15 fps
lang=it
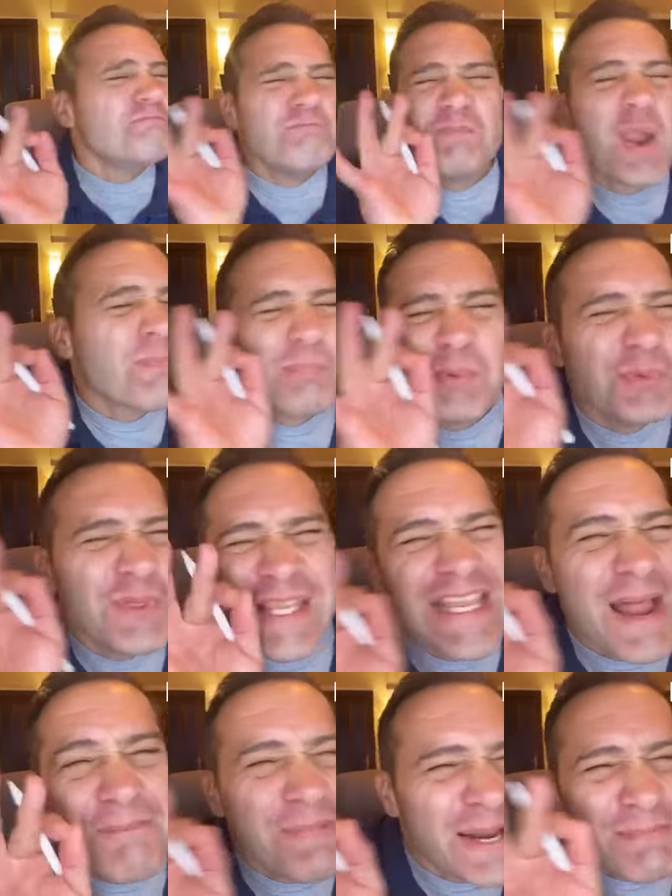Una
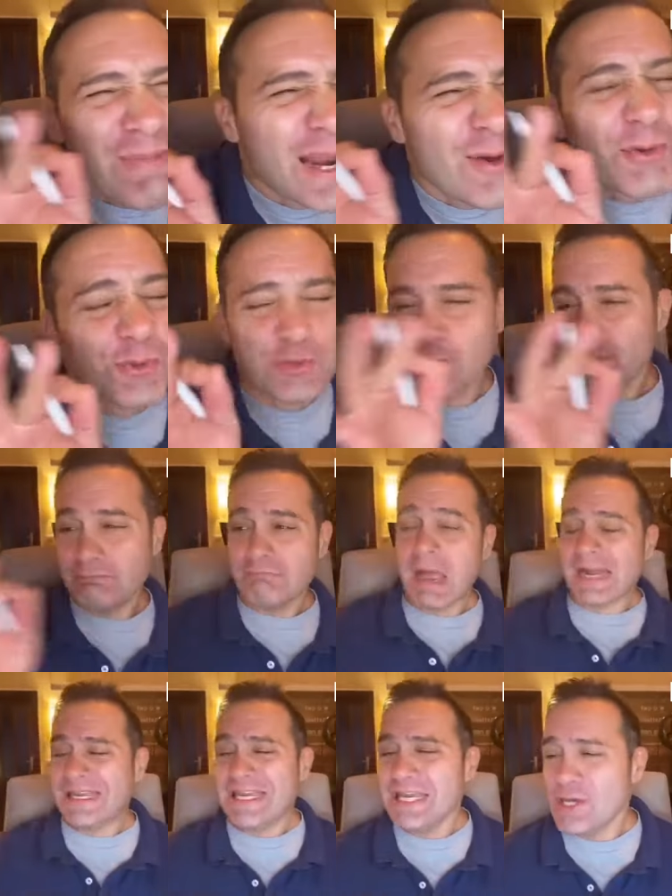puntina permaloso.
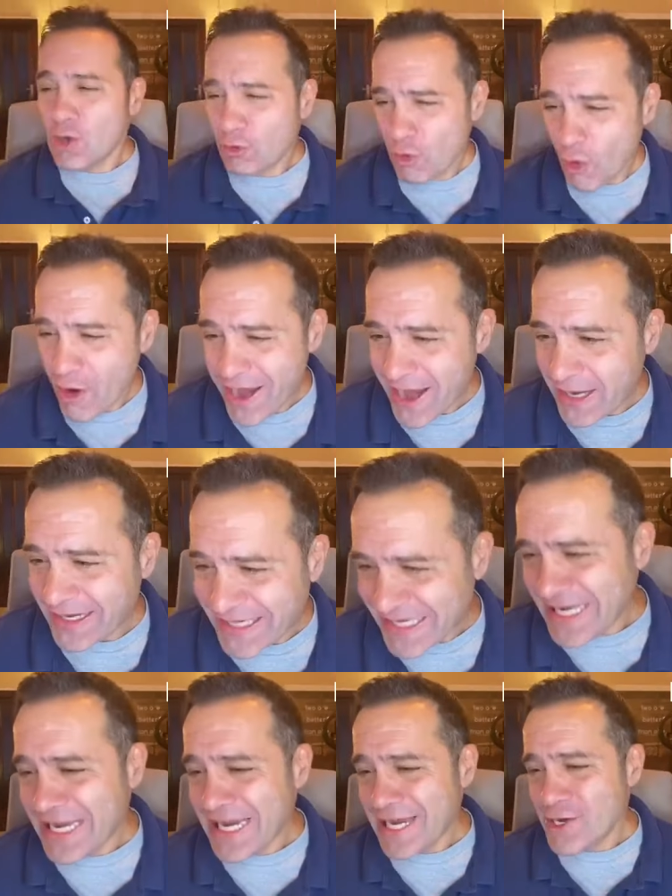Ma chi non lo è?
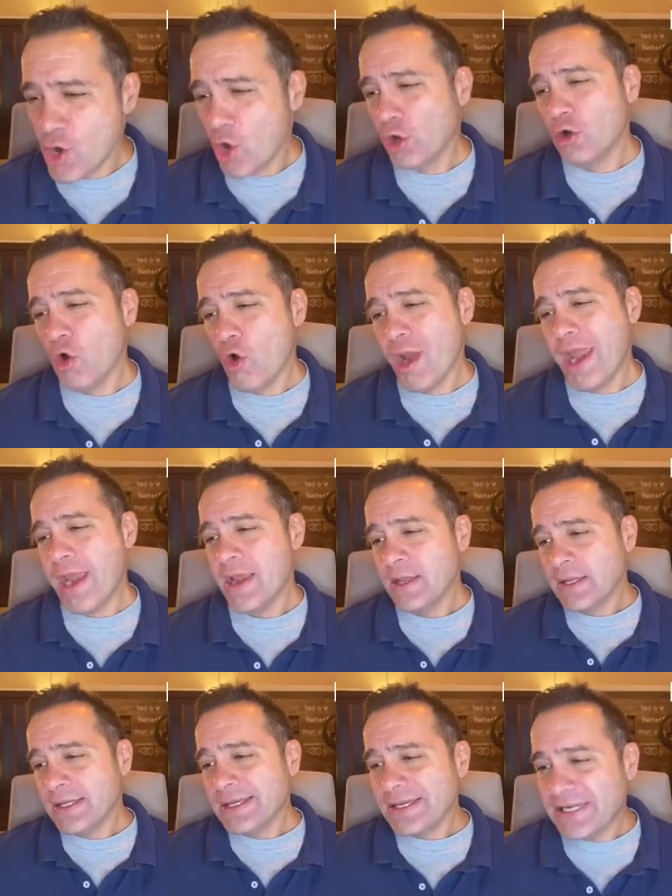Chi non lo
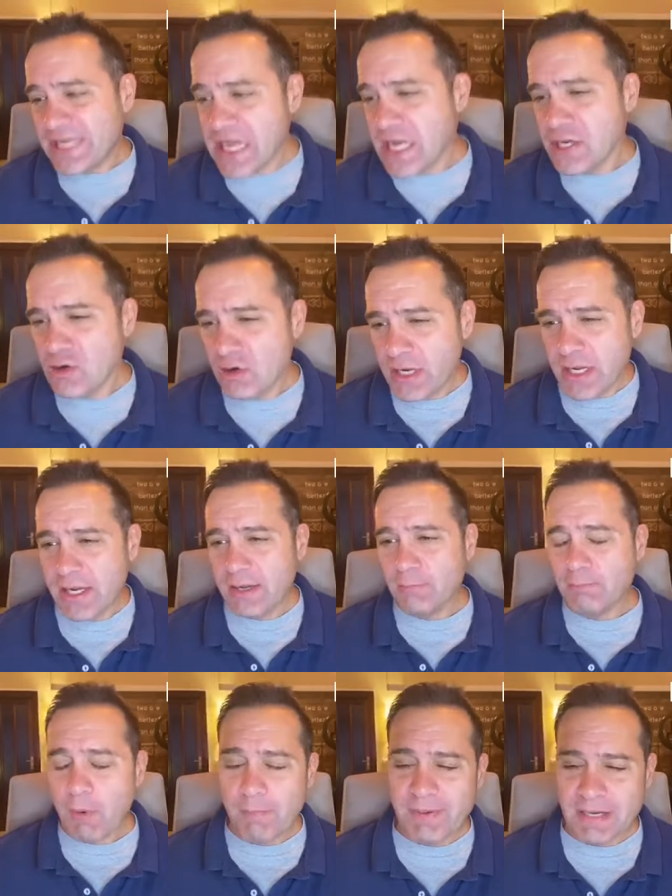è? Chi non è
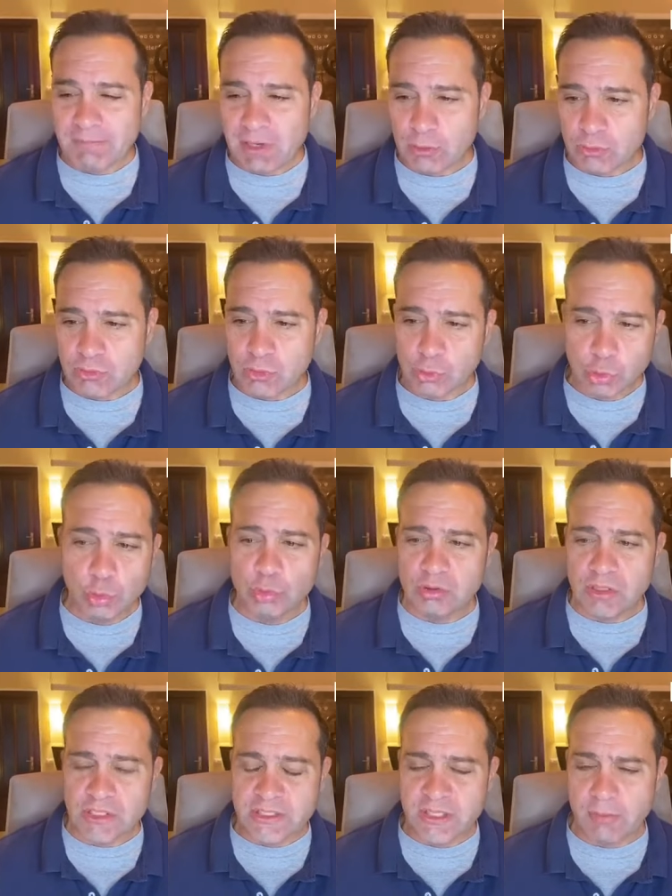un po' permaloso?
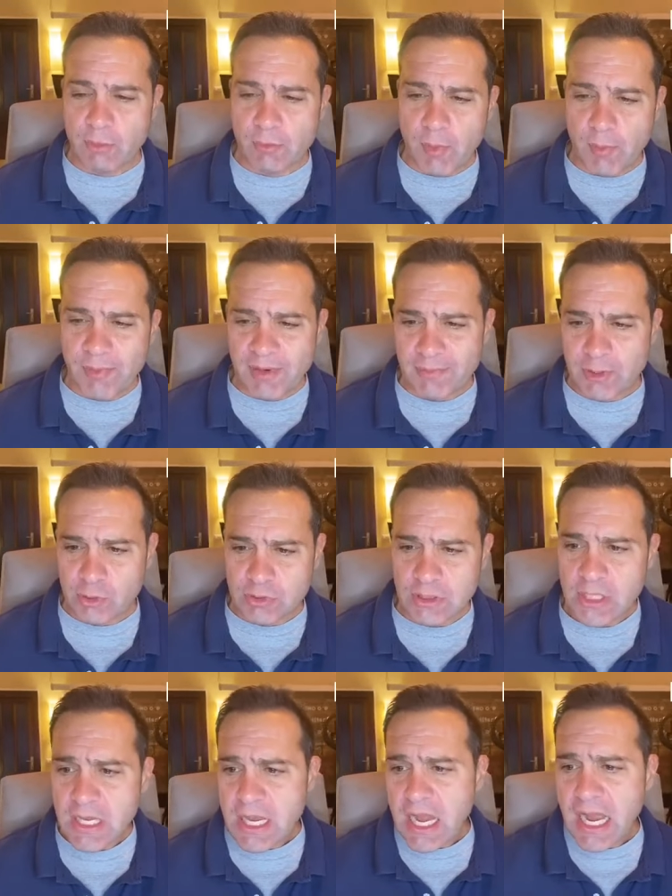Tutti siamo un po' permalosi.